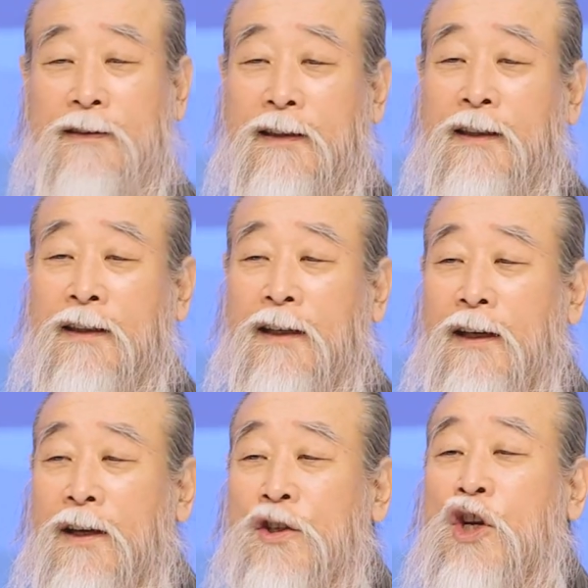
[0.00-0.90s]
예?
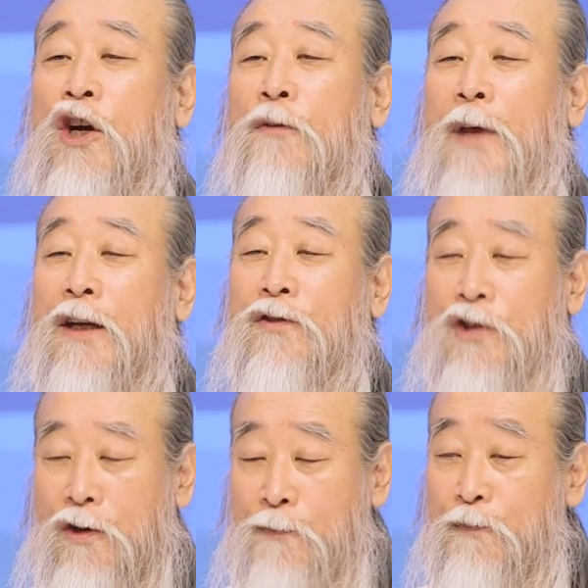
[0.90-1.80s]
처음에는
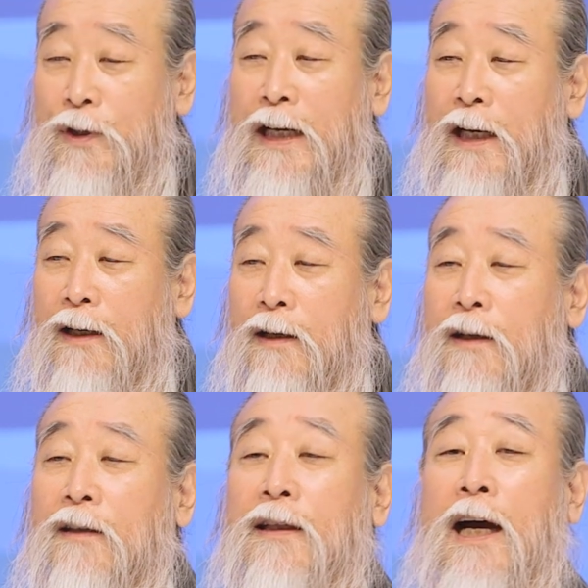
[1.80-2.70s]
전부 다
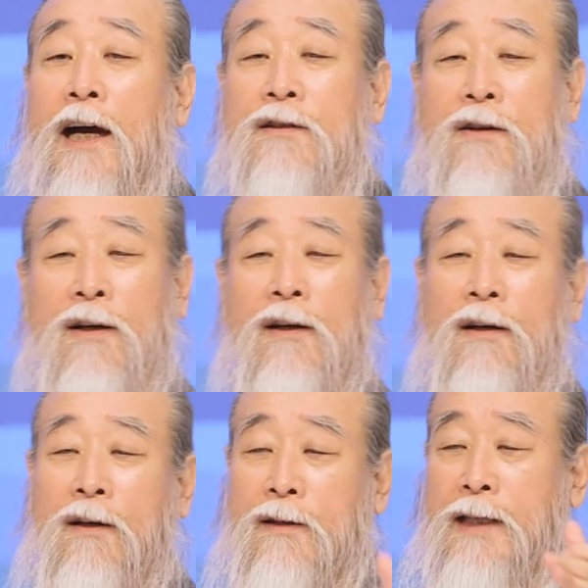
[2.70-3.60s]
나가서
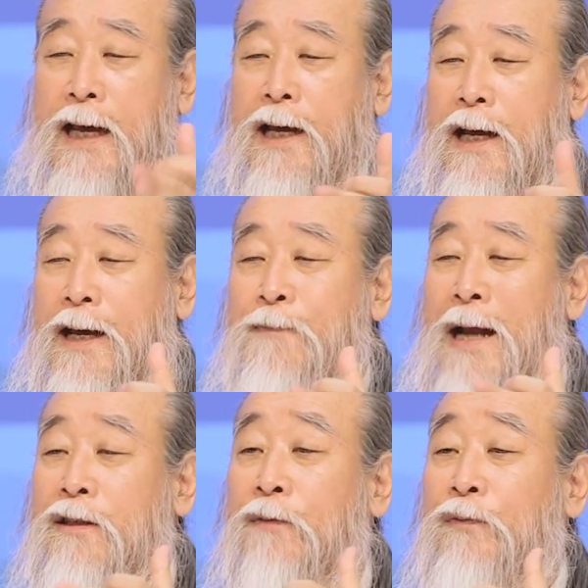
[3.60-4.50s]
다
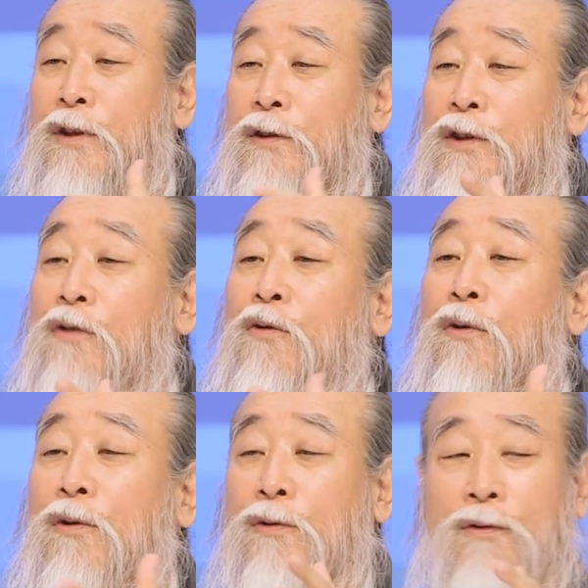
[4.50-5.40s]
말씀들을
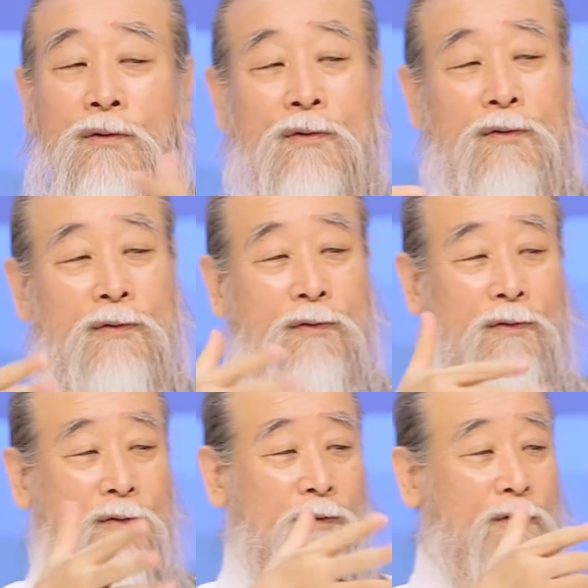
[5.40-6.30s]
듣고
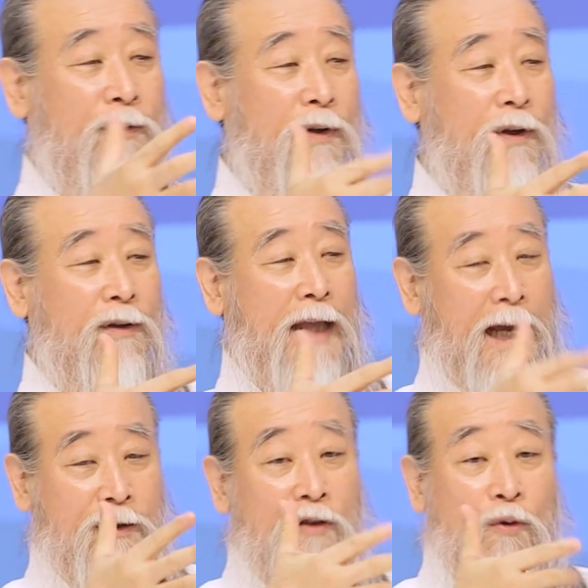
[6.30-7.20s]

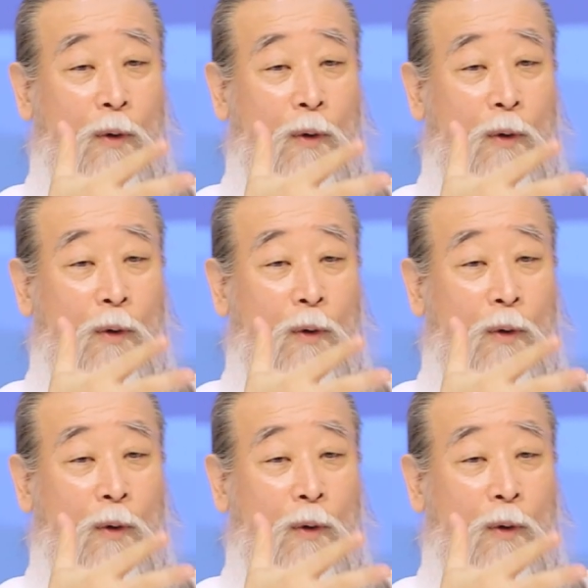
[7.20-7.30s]
다 듣고